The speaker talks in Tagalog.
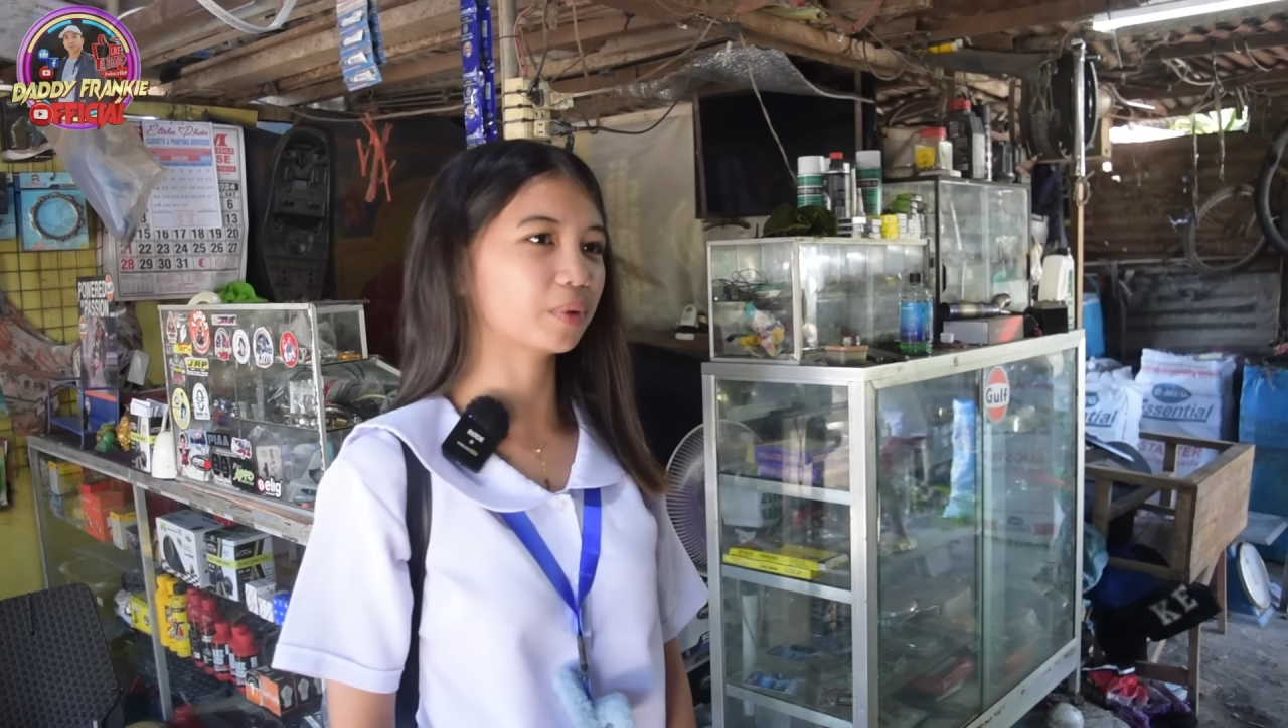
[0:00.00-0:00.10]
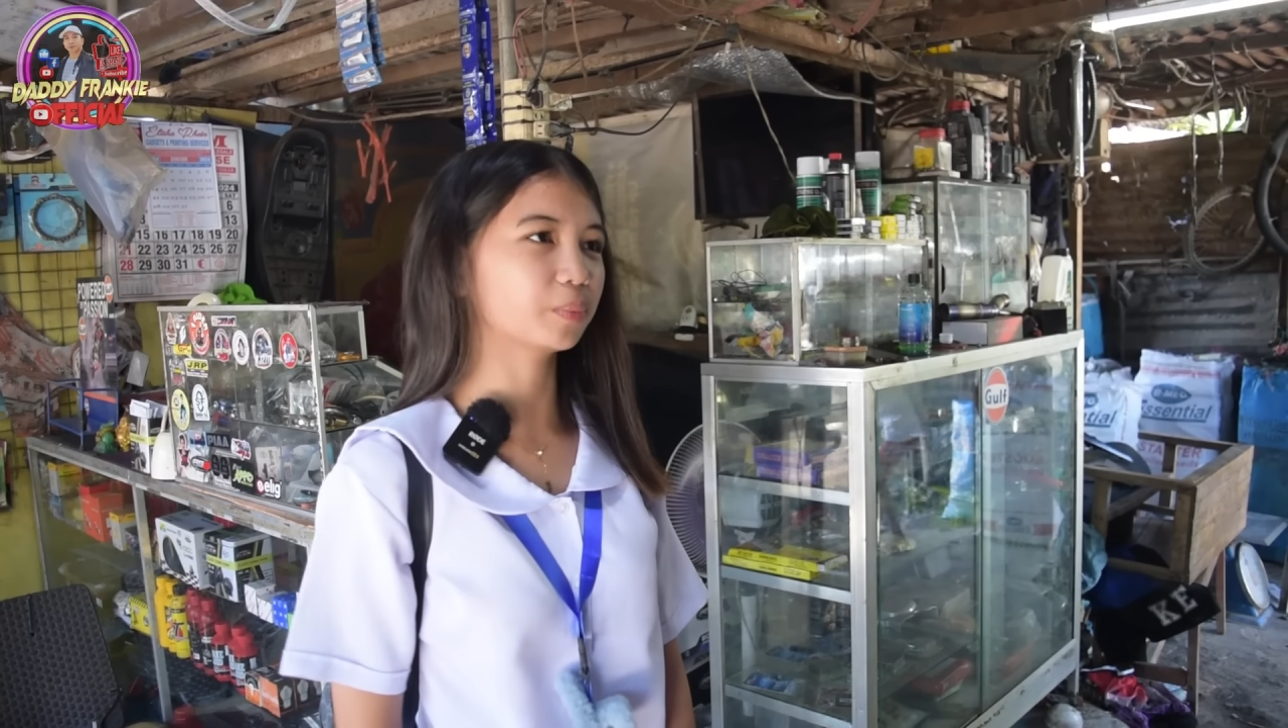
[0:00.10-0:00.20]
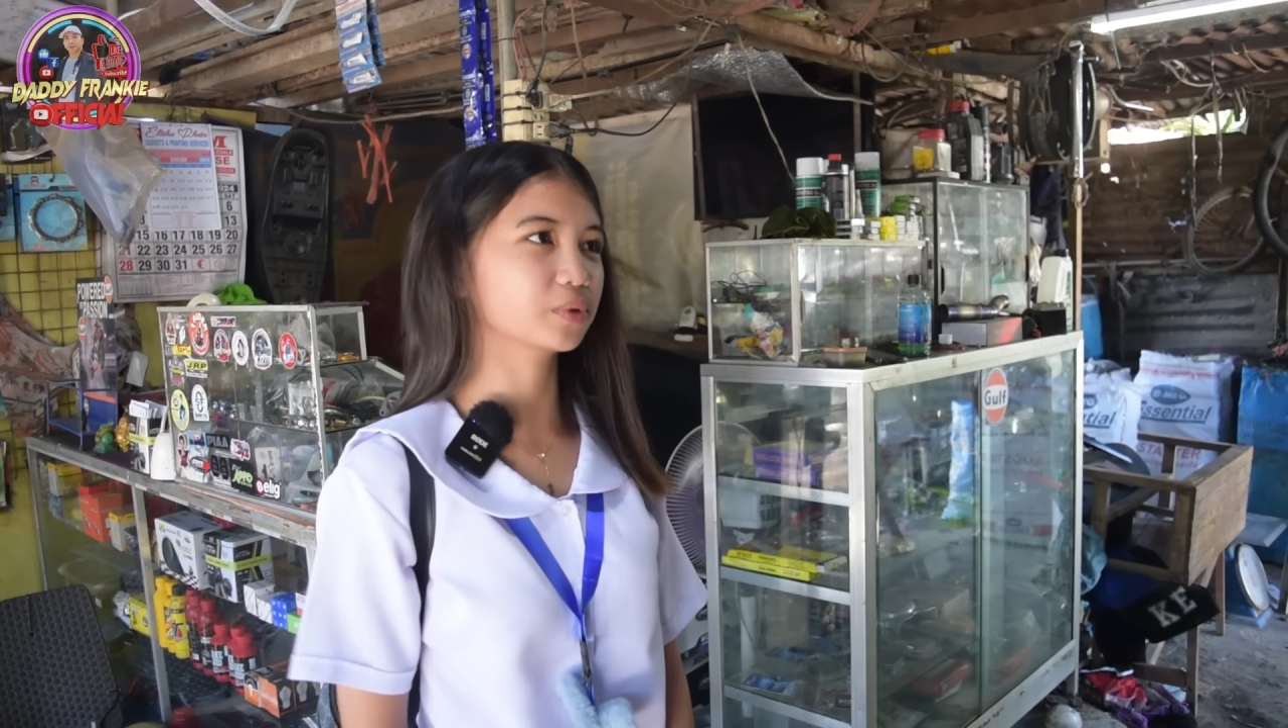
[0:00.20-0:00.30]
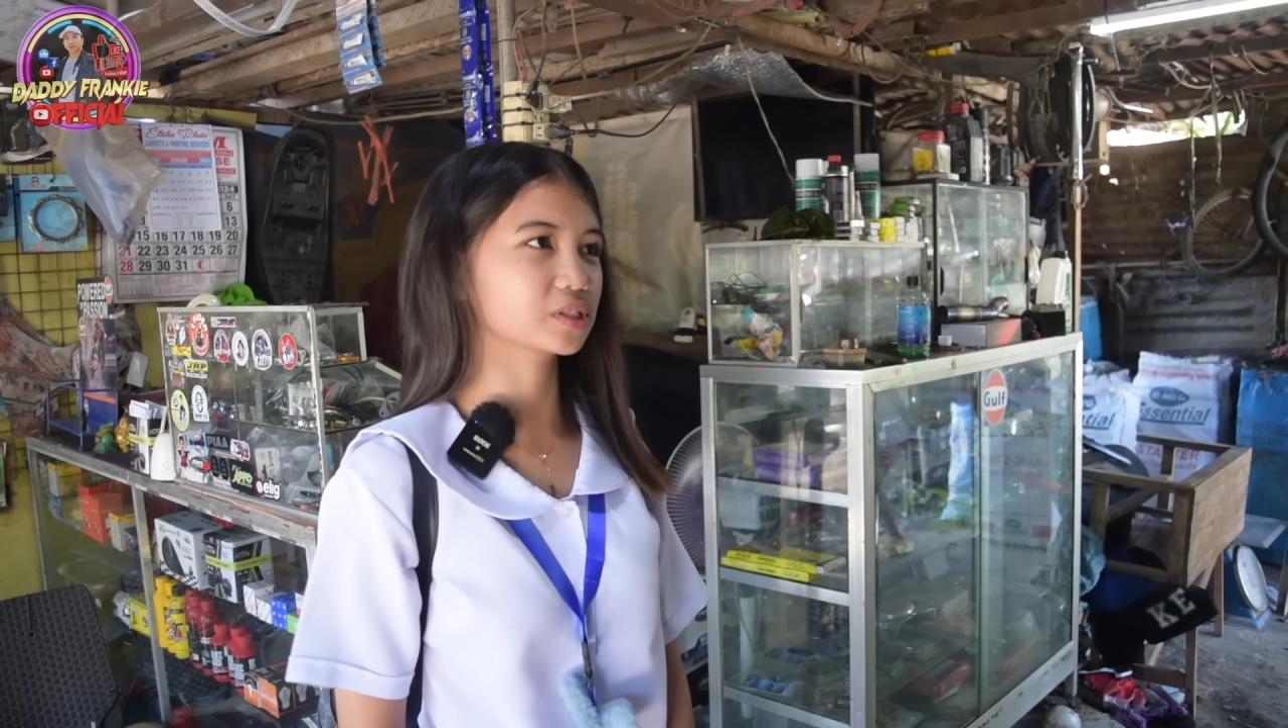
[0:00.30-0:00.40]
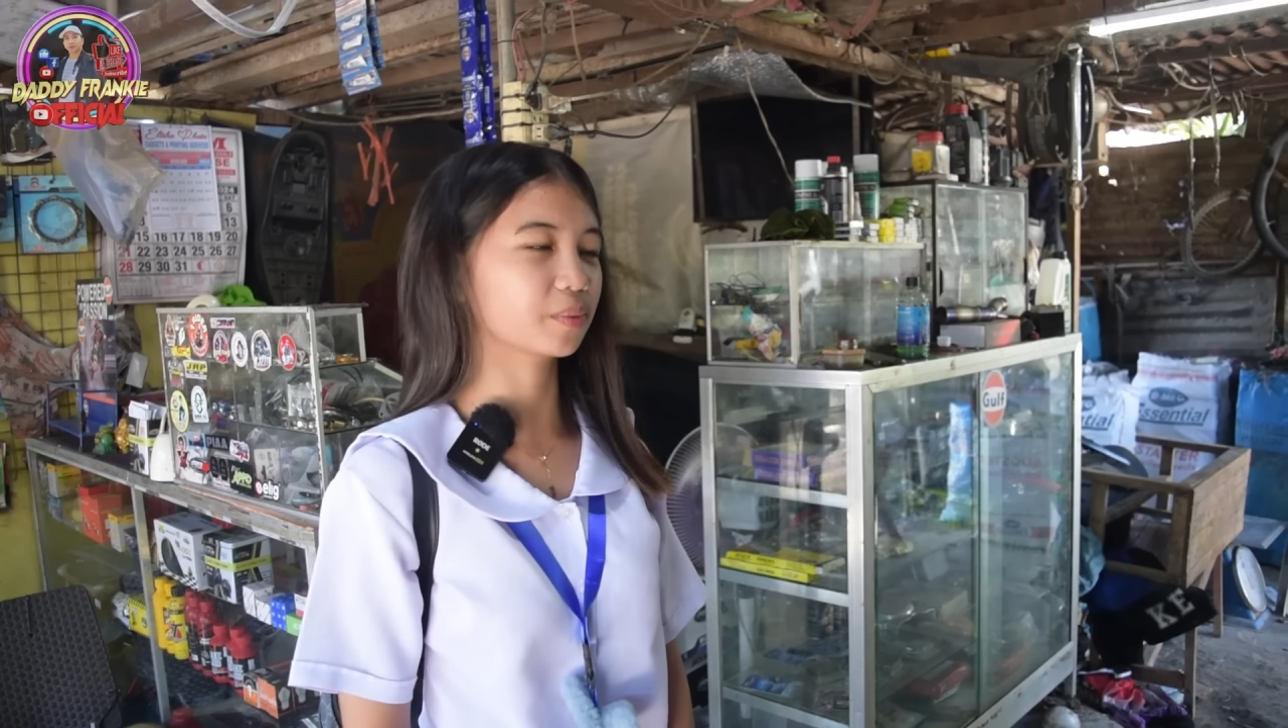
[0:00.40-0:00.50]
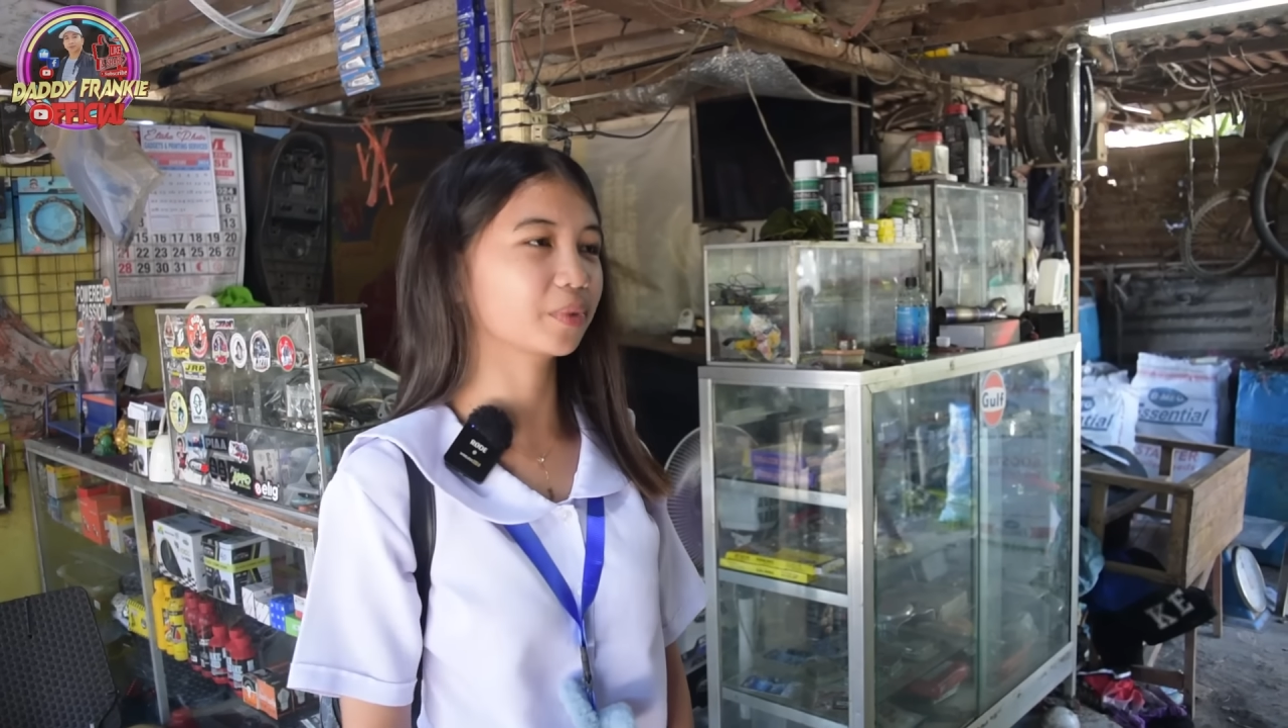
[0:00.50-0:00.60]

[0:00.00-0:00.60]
pa po sa